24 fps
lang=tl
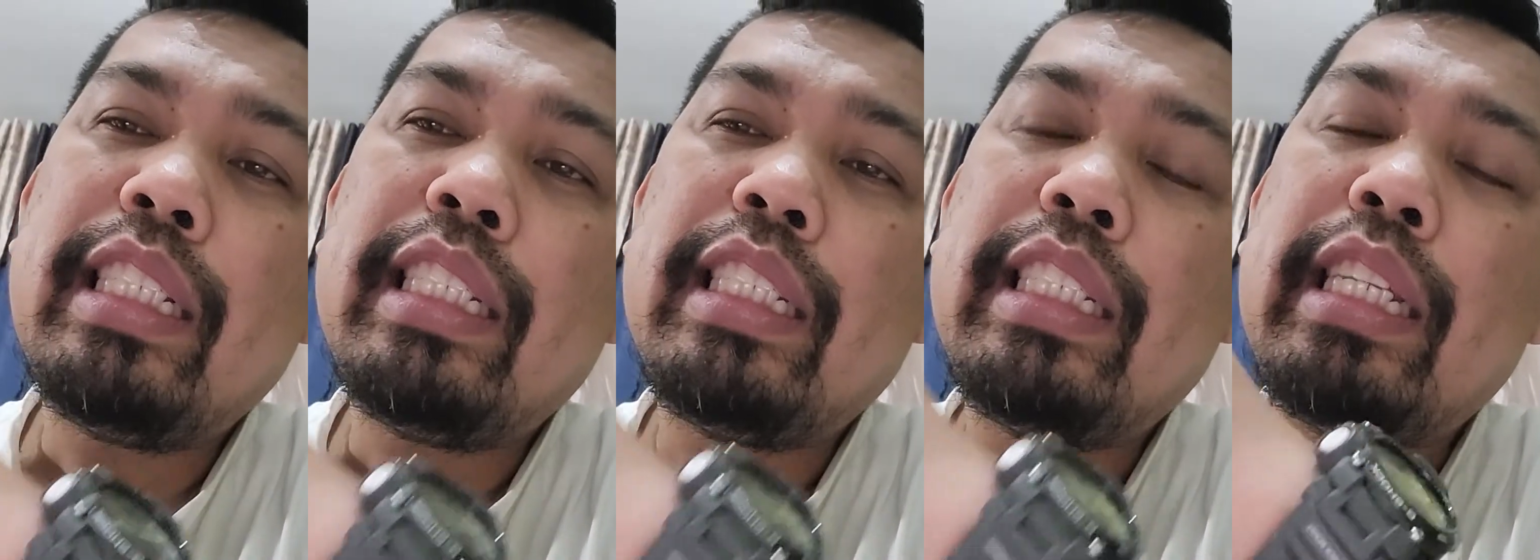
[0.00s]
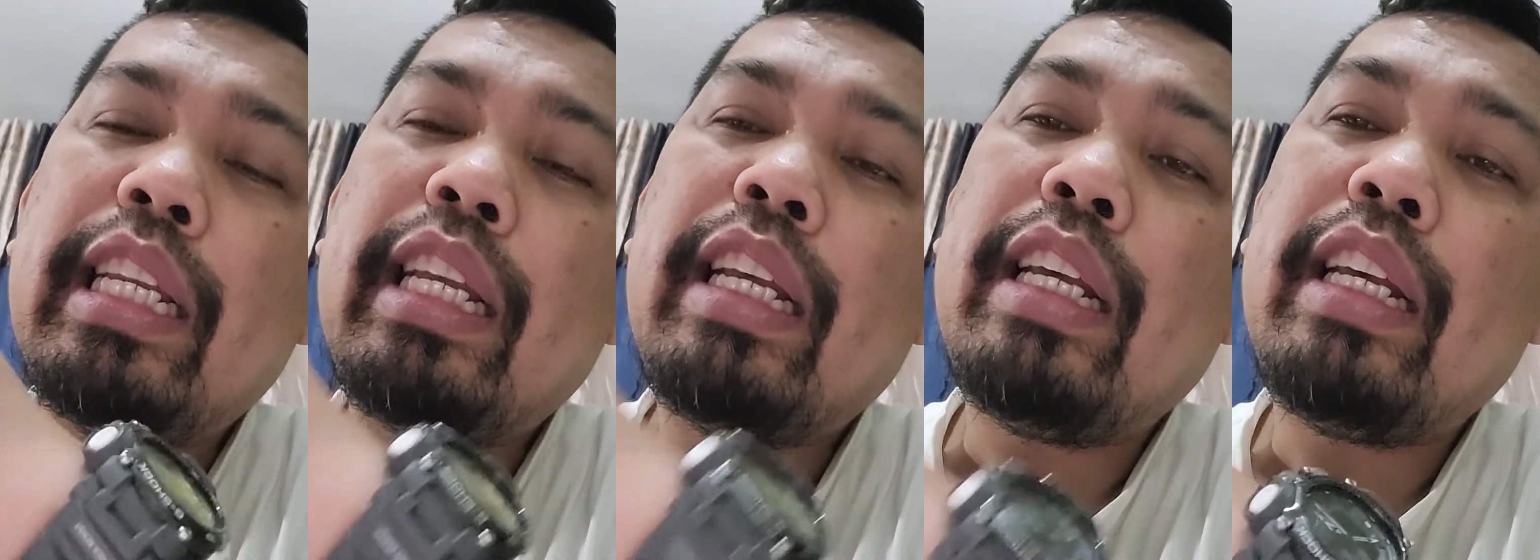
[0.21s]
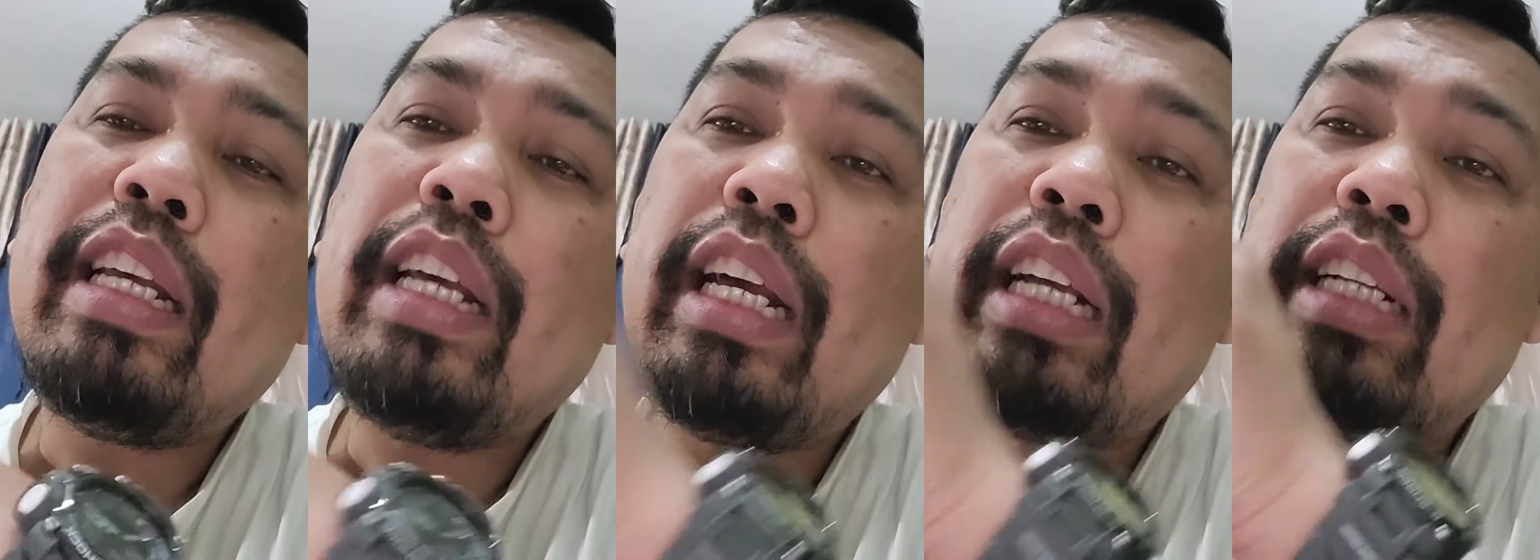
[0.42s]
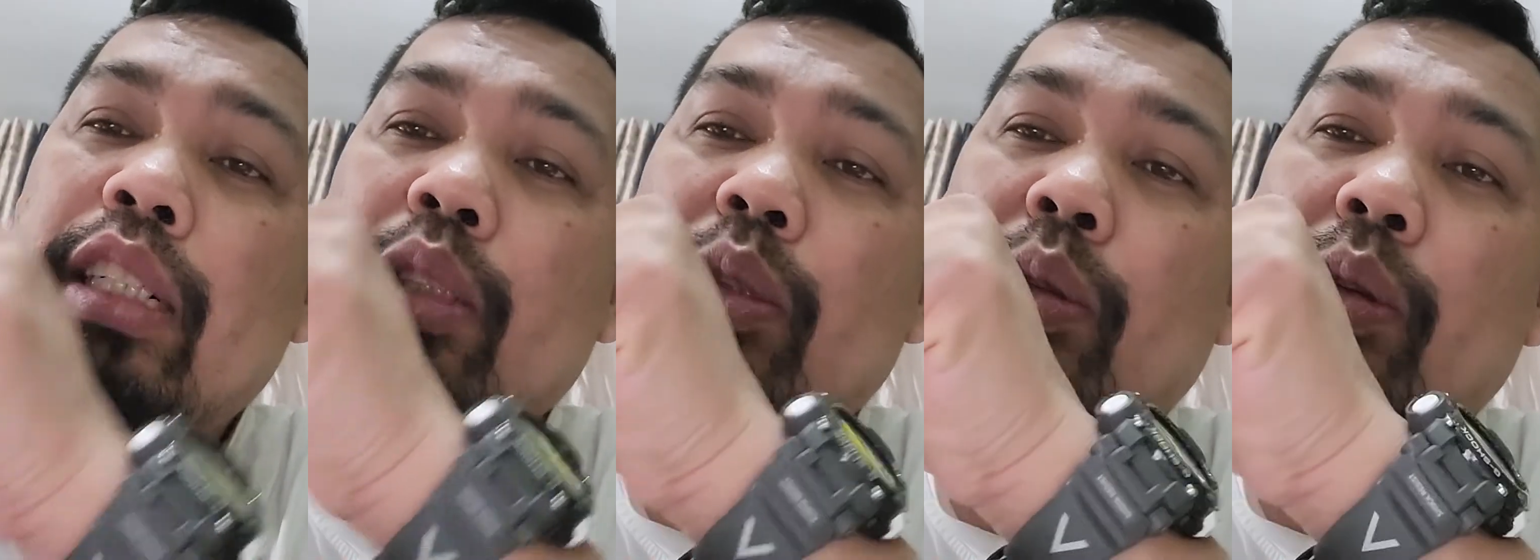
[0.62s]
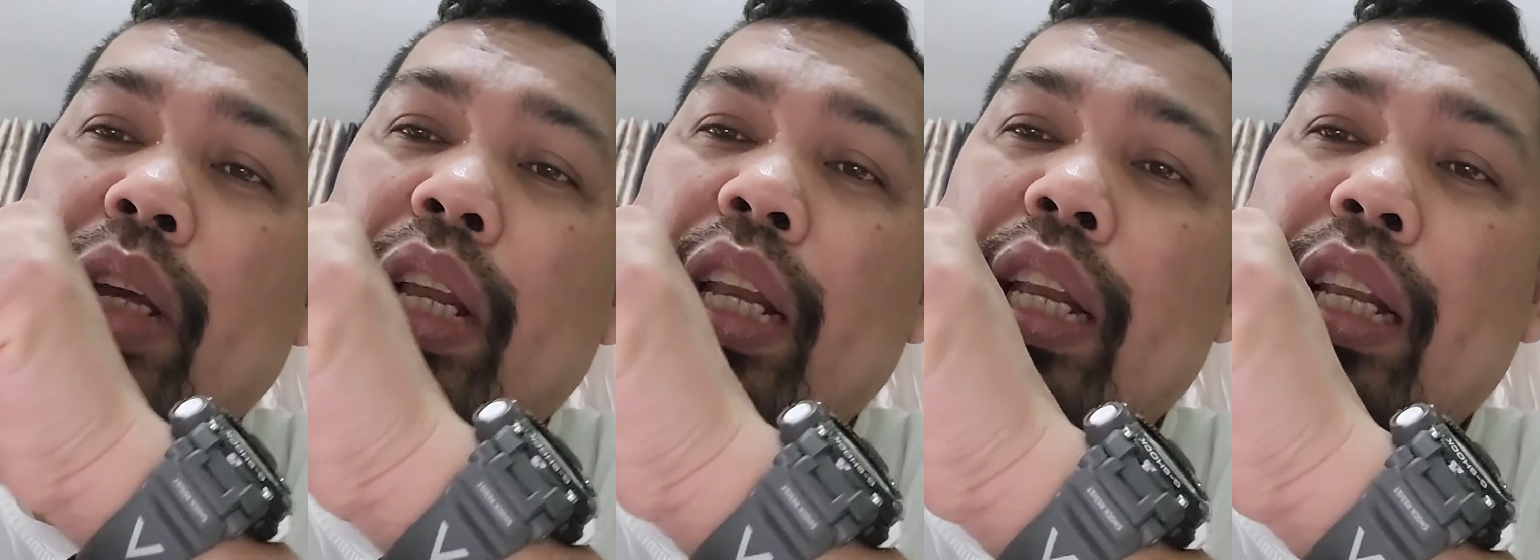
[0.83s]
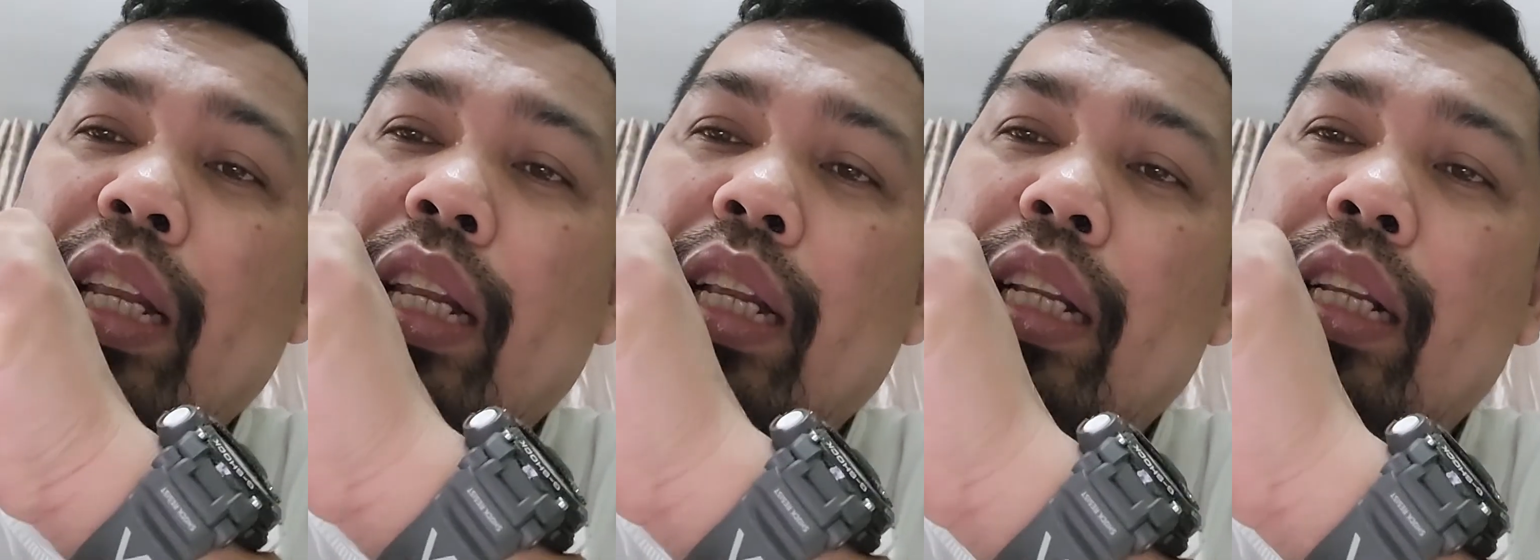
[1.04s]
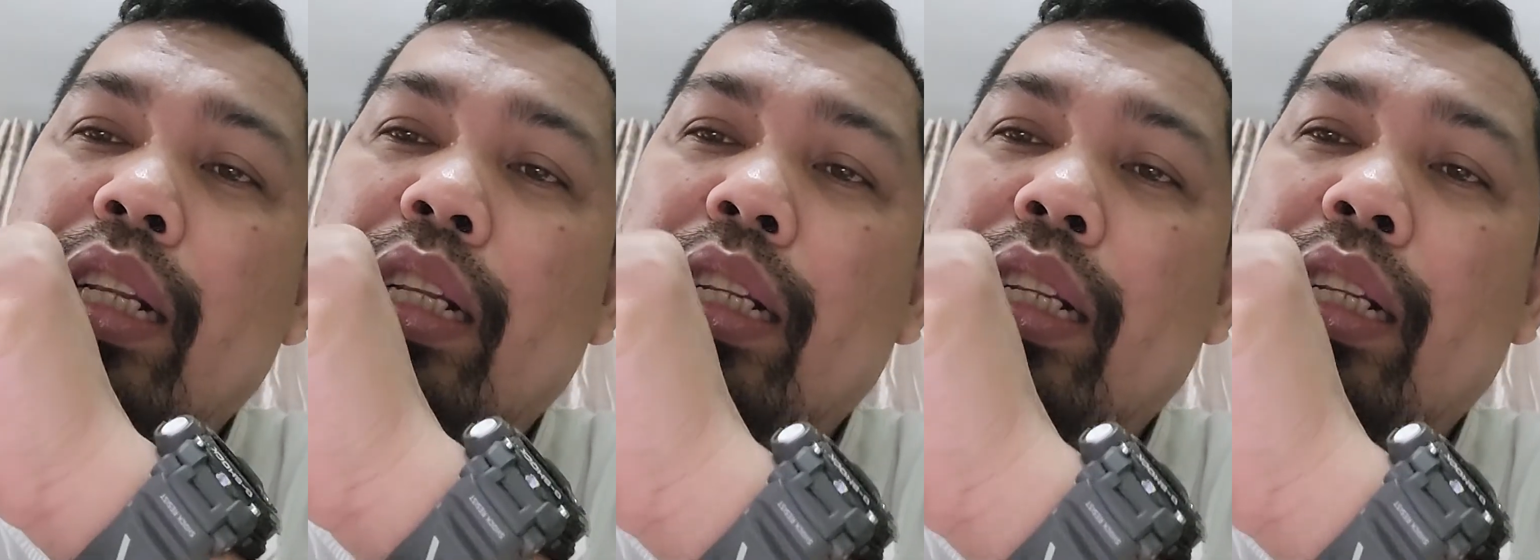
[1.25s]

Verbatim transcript: sa actual